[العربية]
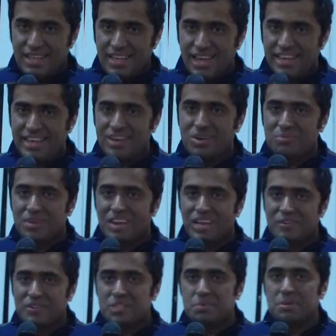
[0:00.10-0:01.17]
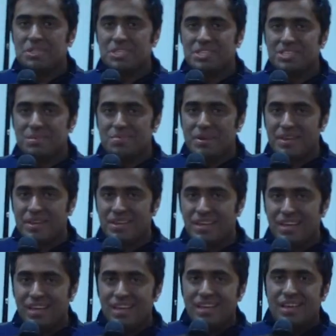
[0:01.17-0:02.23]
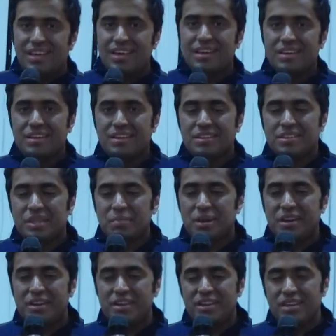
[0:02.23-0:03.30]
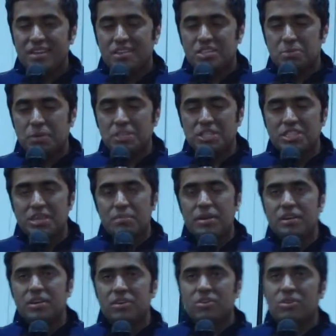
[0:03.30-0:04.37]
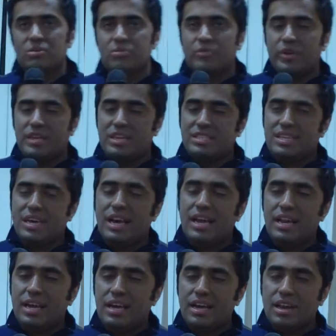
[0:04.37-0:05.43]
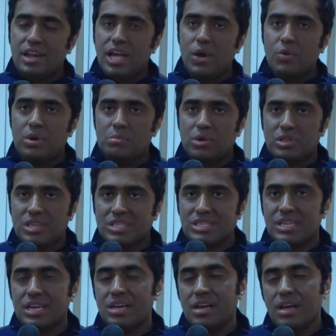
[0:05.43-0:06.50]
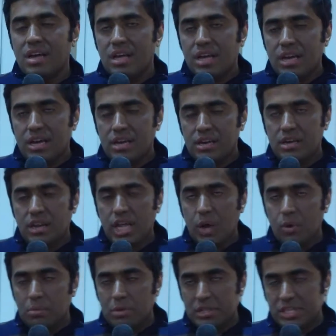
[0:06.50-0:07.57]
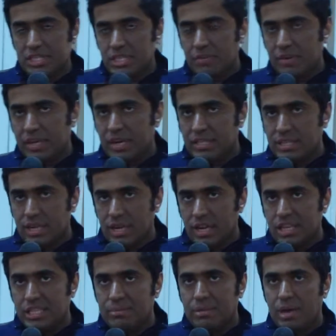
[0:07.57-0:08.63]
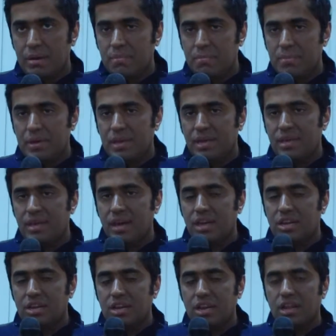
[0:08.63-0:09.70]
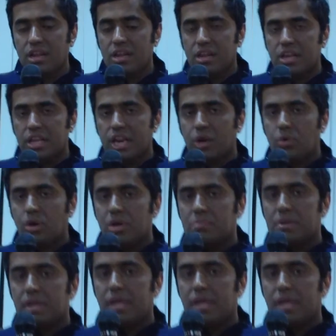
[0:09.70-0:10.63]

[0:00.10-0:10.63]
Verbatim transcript: حياكم الله في سبيشال تي بين طبعا سبيشال تي بين يقوم فكرته على القهوة المختصة آه، القهوة المختصة فكرتها الاهتمام بالقهوة من